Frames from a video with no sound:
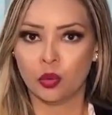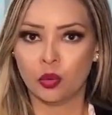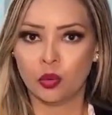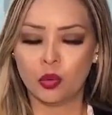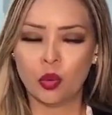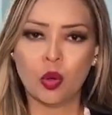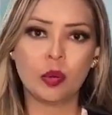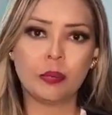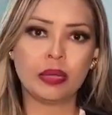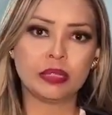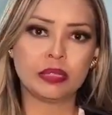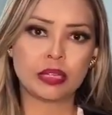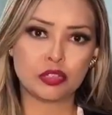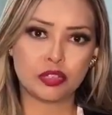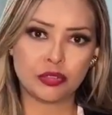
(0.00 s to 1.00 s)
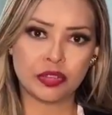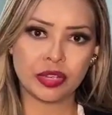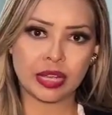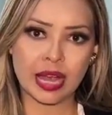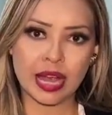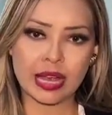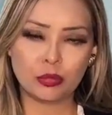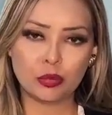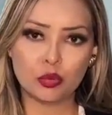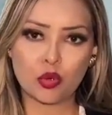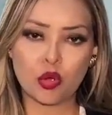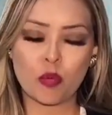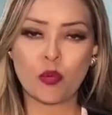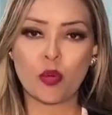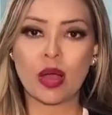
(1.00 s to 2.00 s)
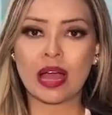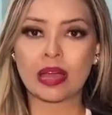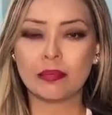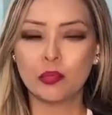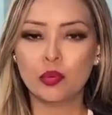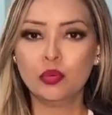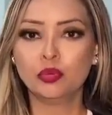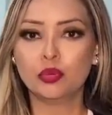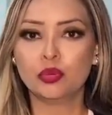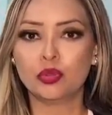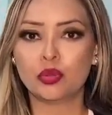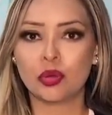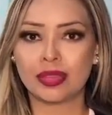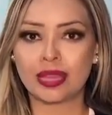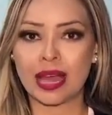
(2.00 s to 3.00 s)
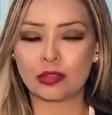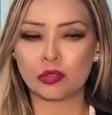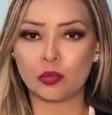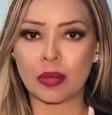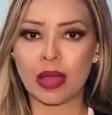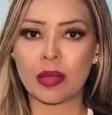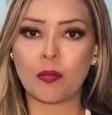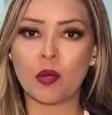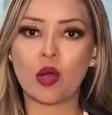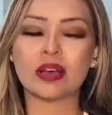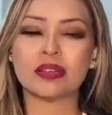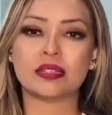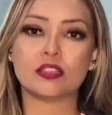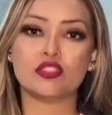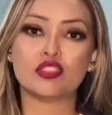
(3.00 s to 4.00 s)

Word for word: Um homem identificado como Raimundo Nonato Barbosa,